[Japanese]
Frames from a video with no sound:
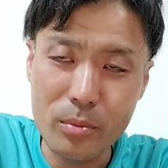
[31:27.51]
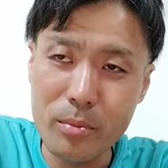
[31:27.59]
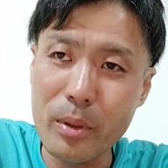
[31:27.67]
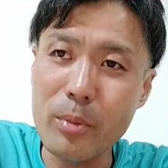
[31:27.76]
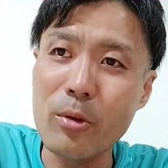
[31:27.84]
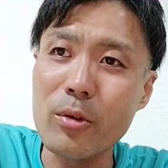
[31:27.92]

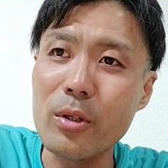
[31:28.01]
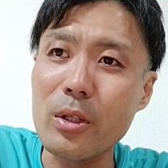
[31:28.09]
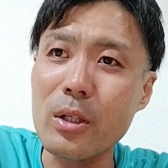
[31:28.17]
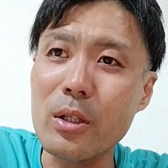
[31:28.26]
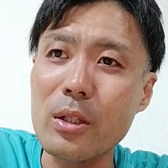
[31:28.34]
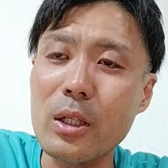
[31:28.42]
メモ
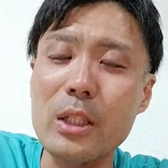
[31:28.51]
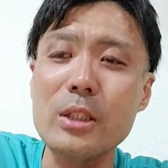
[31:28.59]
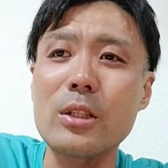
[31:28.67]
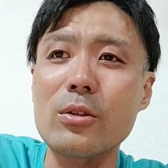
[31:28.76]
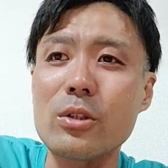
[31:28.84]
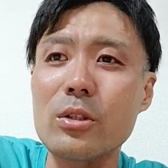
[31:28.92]
に対
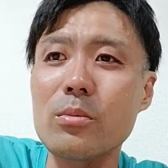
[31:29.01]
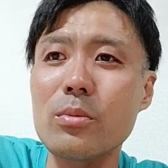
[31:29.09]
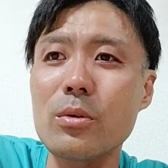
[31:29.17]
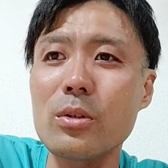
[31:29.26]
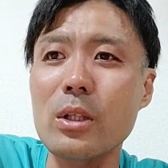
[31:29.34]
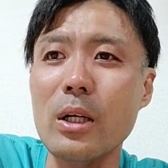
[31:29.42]
しての信
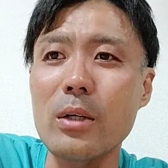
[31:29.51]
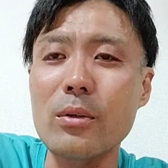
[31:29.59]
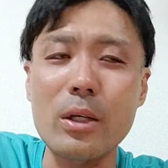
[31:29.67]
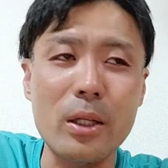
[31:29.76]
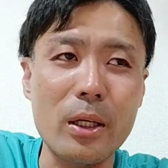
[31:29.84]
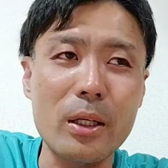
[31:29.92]
憑性がある
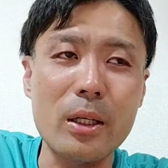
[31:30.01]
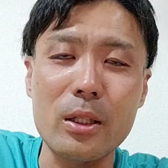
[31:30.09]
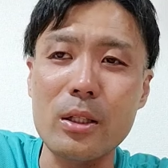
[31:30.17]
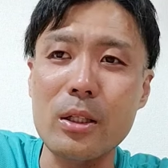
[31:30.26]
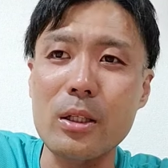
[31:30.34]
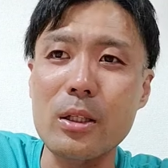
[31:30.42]
かない
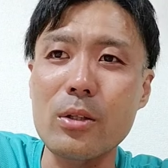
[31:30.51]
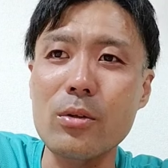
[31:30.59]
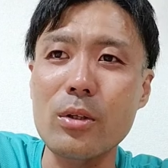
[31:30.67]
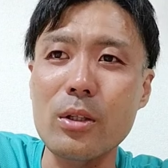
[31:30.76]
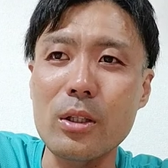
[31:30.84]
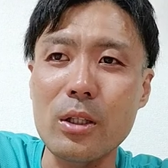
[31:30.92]
かってなった
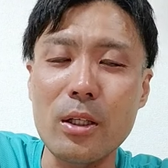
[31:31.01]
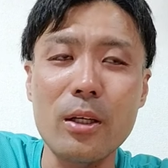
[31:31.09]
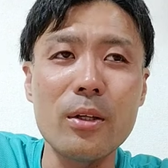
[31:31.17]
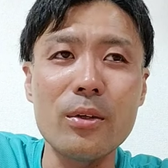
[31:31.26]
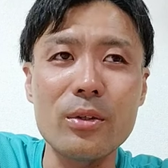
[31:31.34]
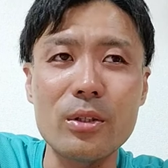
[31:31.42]
時に
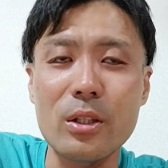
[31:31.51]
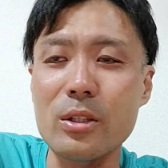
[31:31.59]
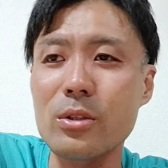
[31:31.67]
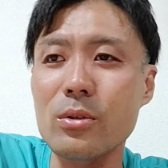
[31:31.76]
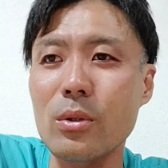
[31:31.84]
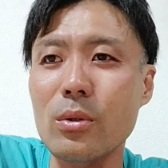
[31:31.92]
いや
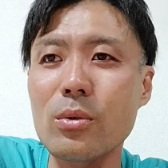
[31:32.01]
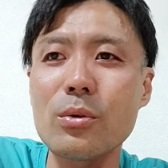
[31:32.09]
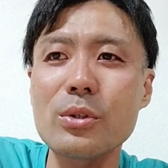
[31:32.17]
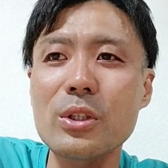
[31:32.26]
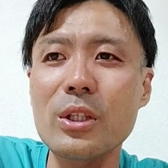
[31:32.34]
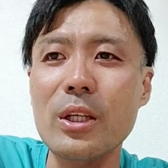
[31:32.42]
実は録
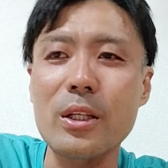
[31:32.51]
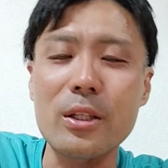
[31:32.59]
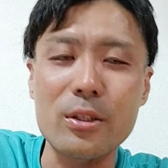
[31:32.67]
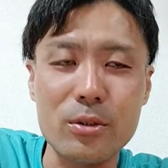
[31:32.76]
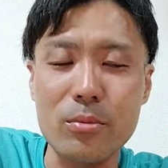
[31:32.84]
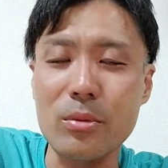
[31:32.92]
音してたん
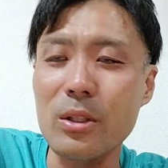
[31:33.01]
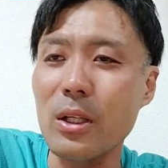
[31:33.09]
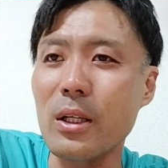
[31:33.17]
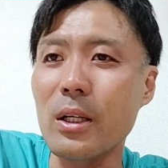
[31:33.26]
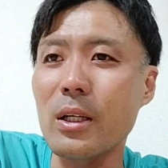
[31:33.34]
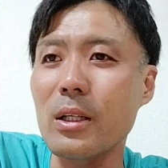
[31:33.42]
ですみ
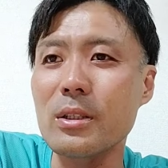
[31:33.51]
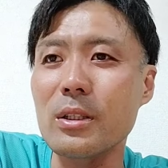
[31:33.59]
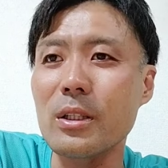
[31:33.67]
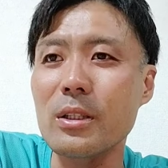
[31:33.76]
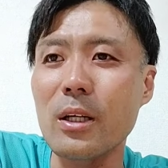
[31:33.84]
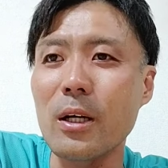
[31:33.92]
たいな話
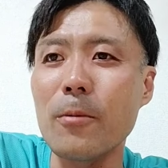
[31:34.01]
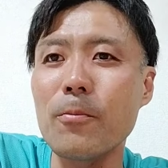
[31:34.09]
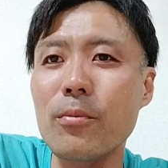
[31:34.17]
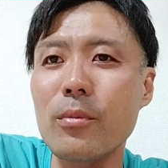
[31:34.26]
でさ、